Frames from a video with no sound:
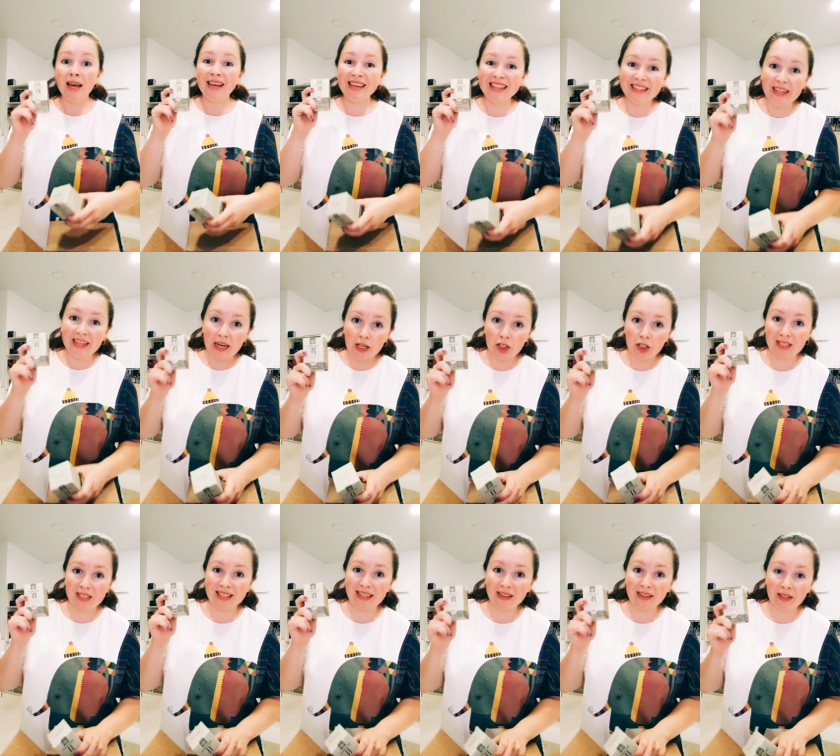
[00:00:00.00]
И даже
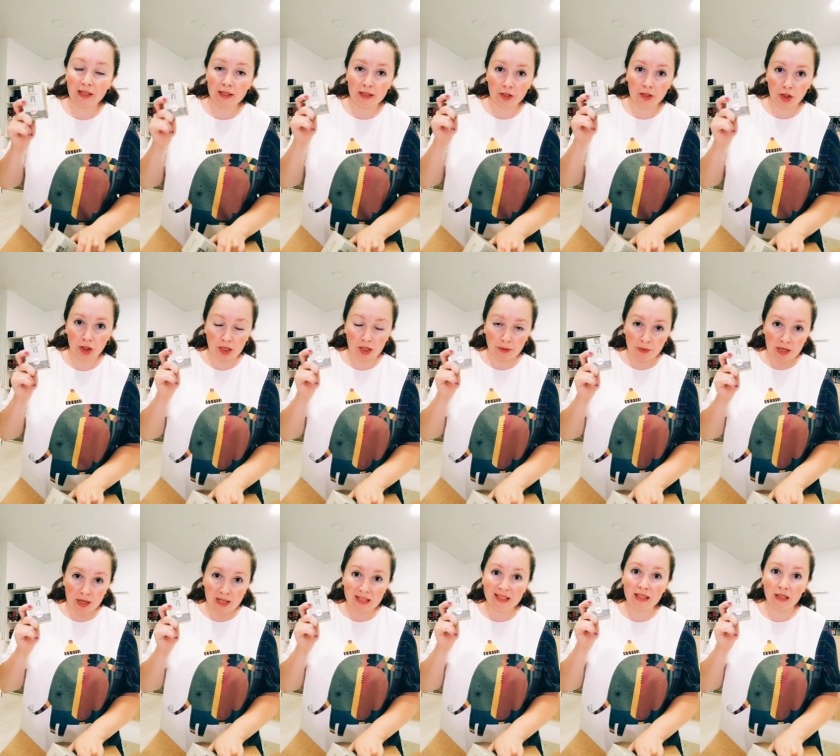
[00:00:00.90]
за 3-4
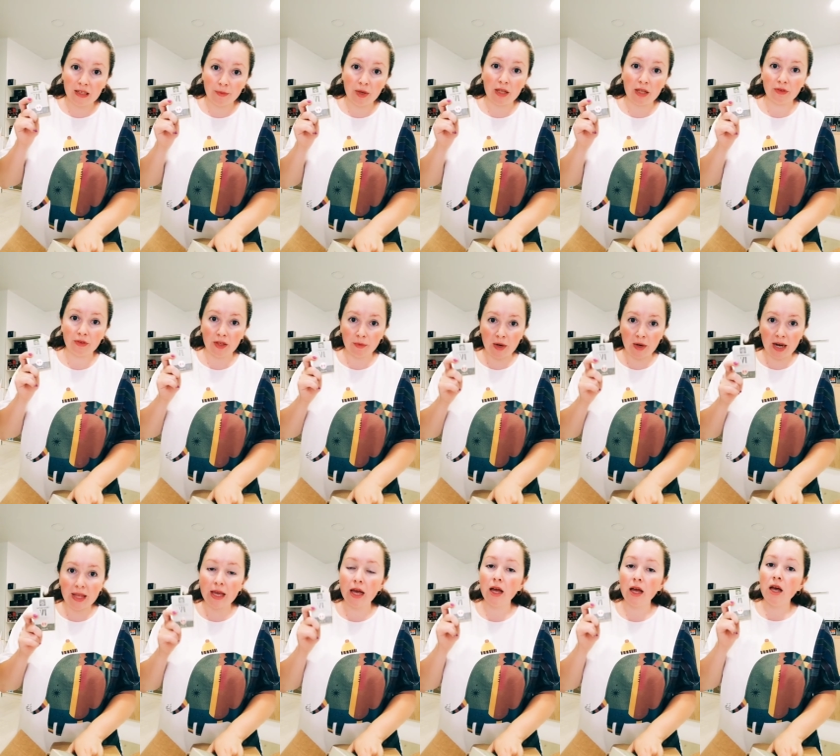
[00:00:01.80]
месяца, ребят,
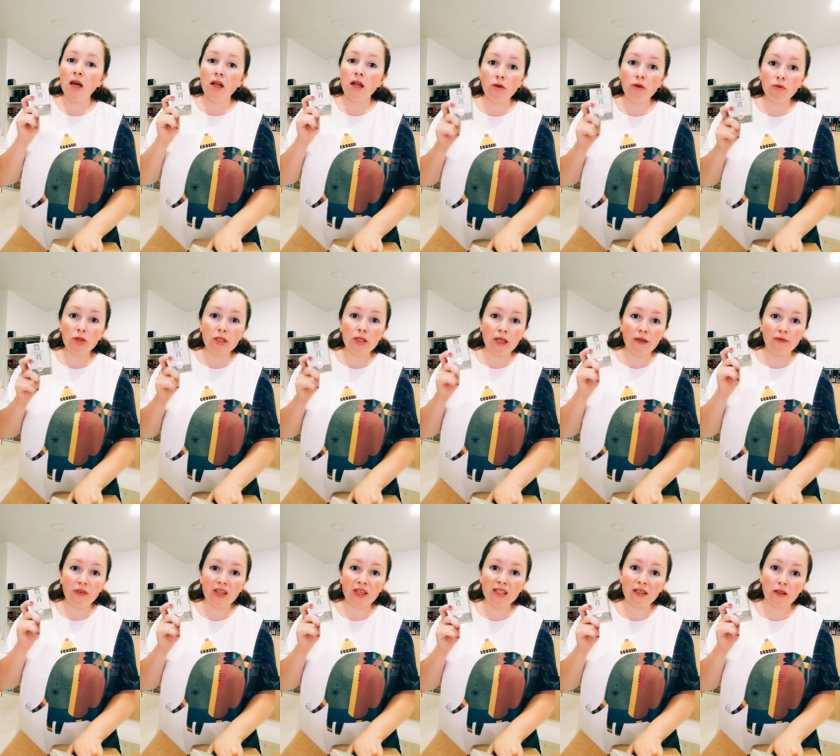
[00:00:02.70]
внимание, люди
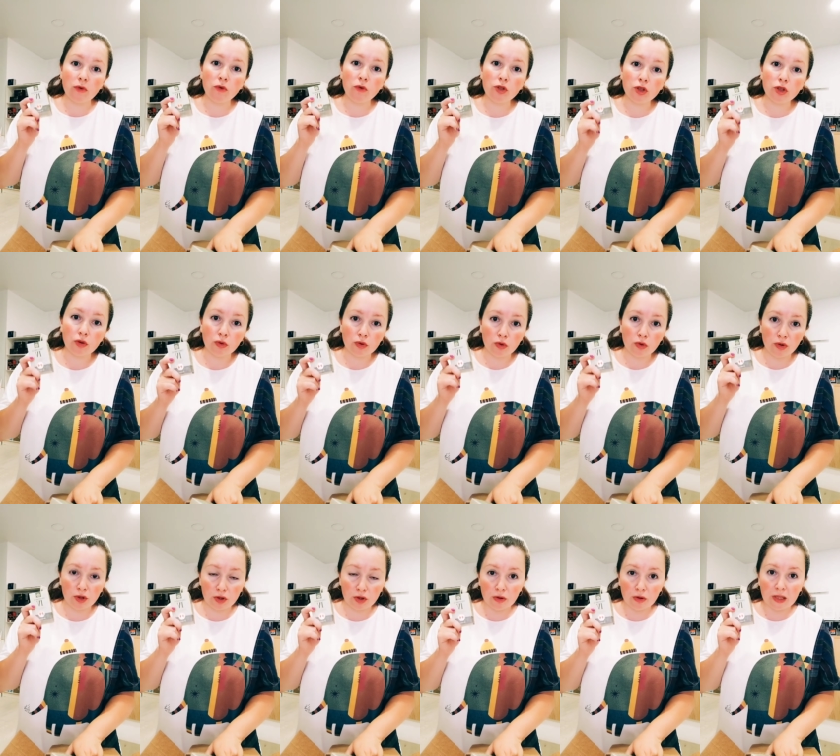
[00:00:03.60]
видят очень крутой
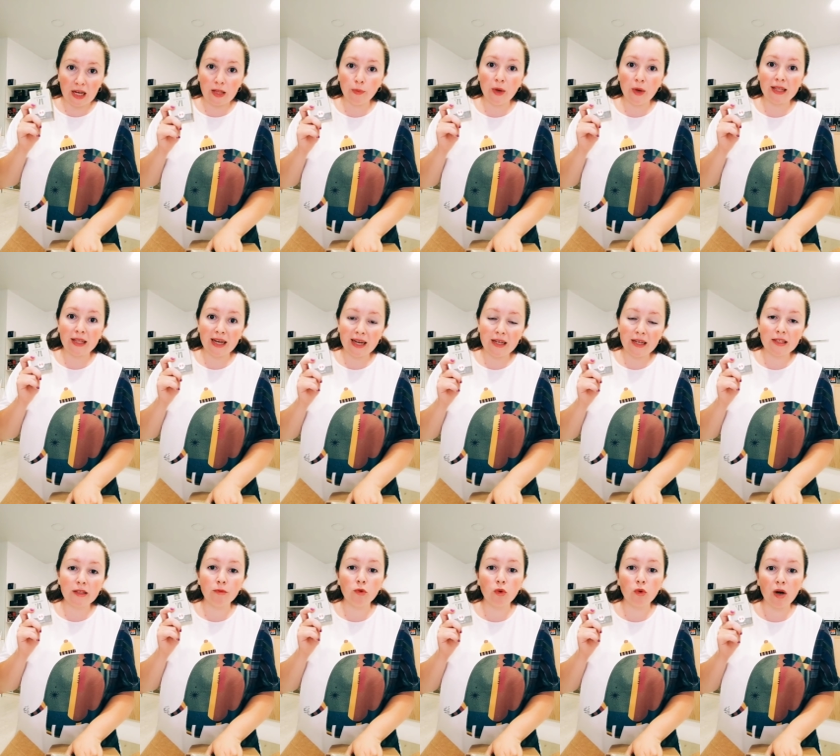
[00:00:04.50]
результат по
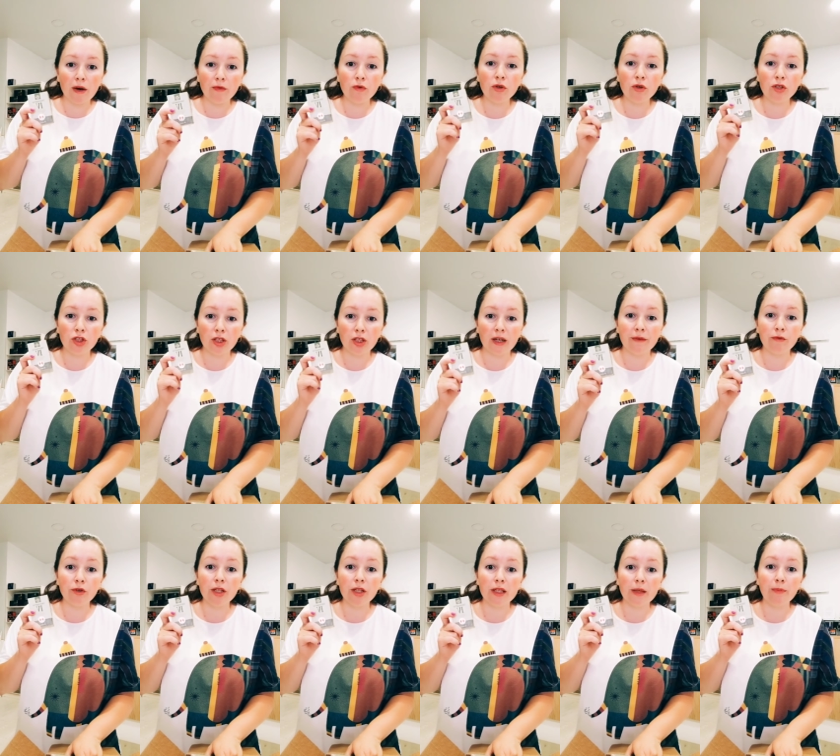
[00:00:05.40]
анализам, у кого
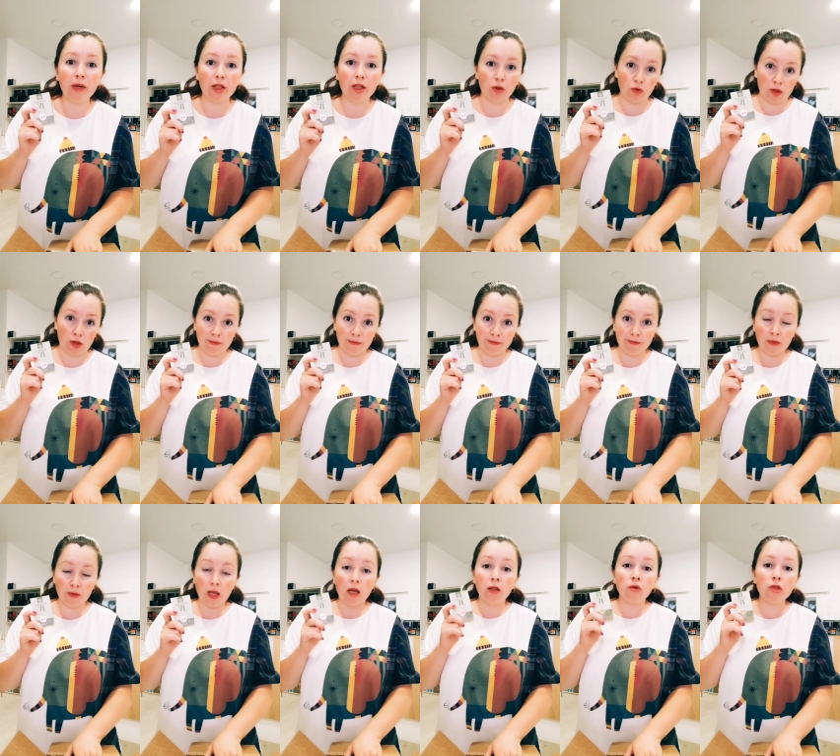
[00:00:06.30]
жировой гепатоз.
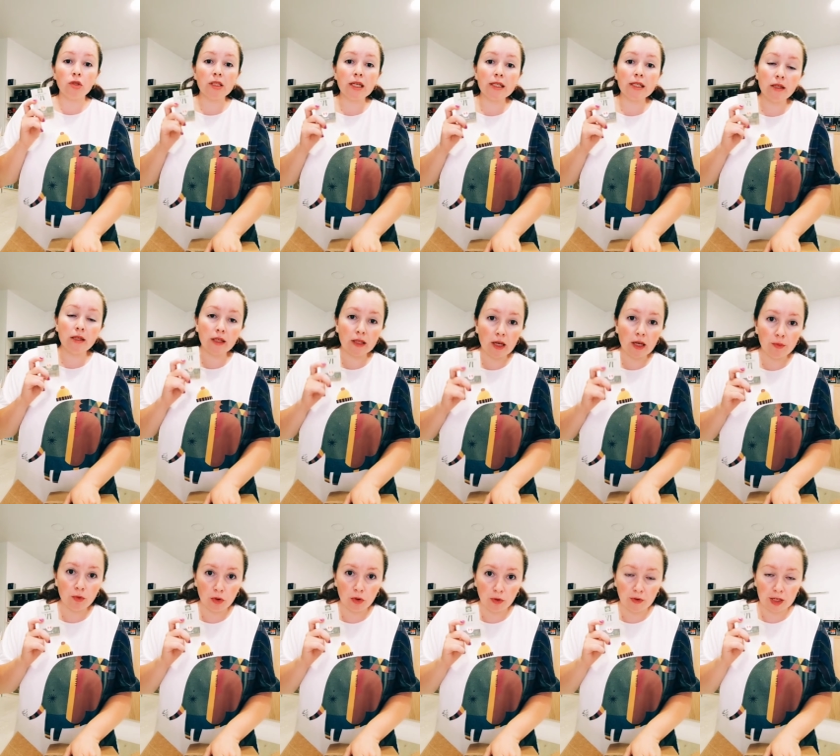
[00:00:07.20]
То есть, если, не дай
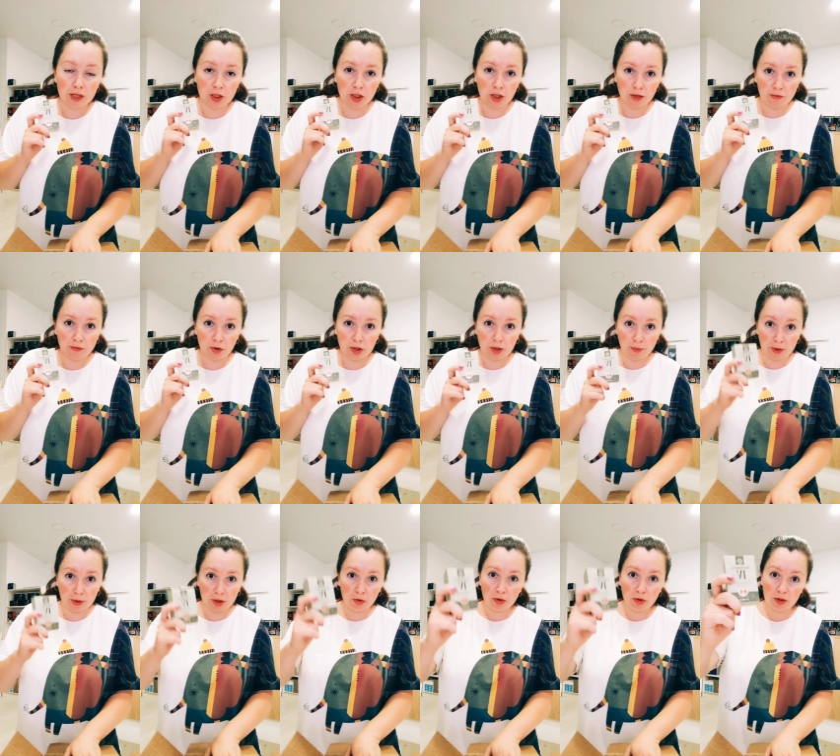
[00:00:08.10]
бог, у вас жировой
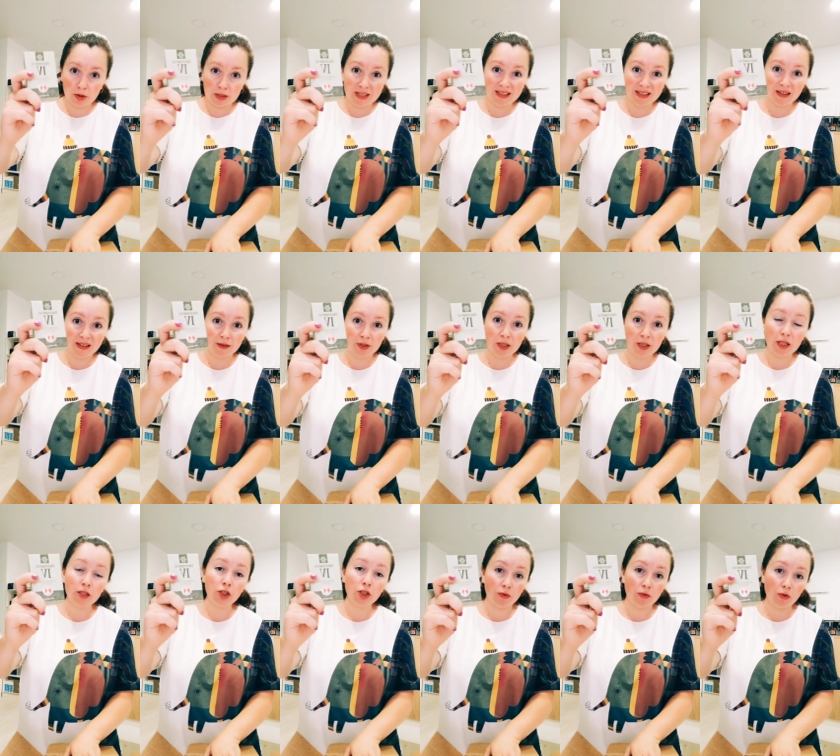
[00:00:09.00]
гепатоз,
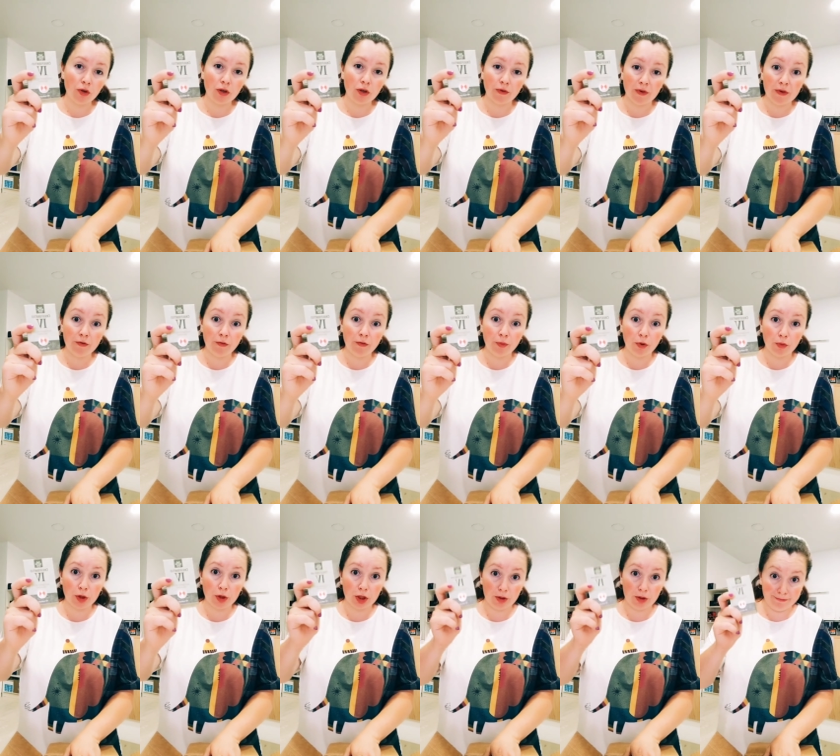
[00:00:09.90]
синхровитал четверка вам в
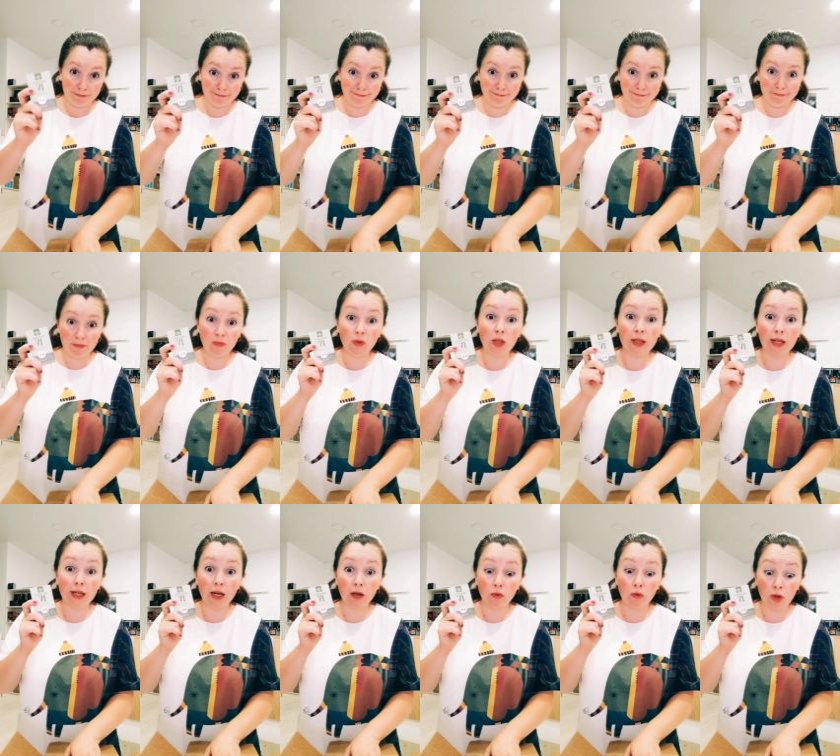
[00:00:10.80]
помощь. Угу,
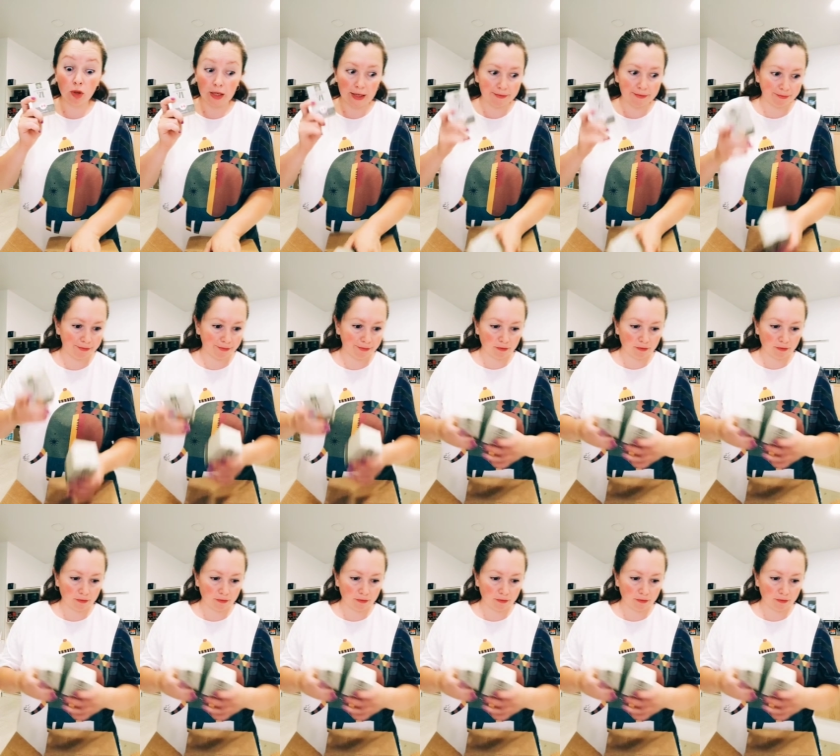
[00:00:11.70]
на ура!